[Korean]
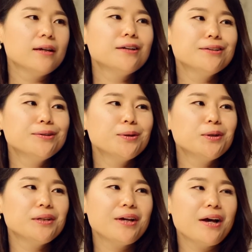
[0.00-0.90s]
예를 들어
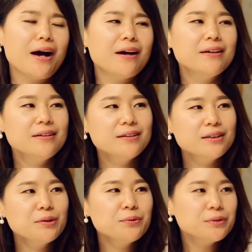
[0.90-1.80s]
아이를
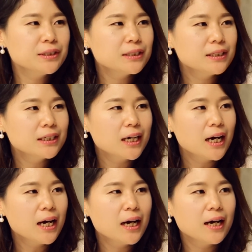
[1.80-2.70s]
키우고
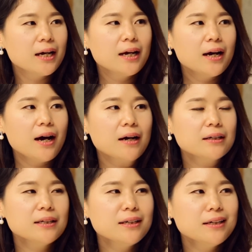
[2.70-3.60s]
있으니까 네.
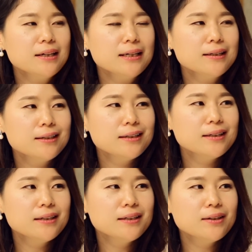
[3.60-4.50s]

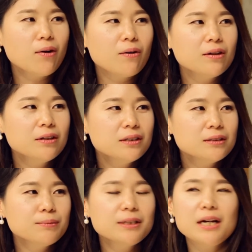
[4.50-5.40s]
아기를
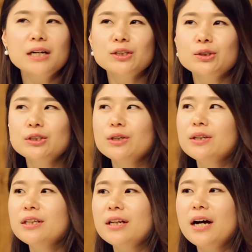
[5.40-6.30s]
어린이집이나
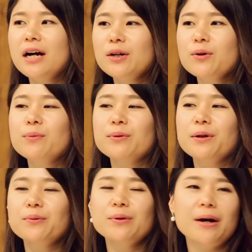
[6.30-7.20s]
유치원이나 학교
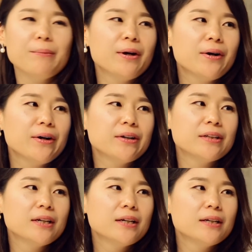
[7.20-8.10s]
보내고
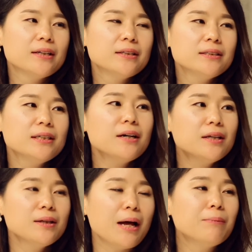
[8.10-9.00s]
나면 음.
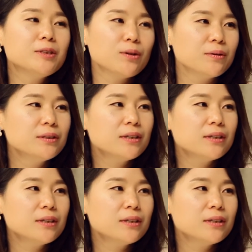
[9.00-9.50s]
시간이 남죠 그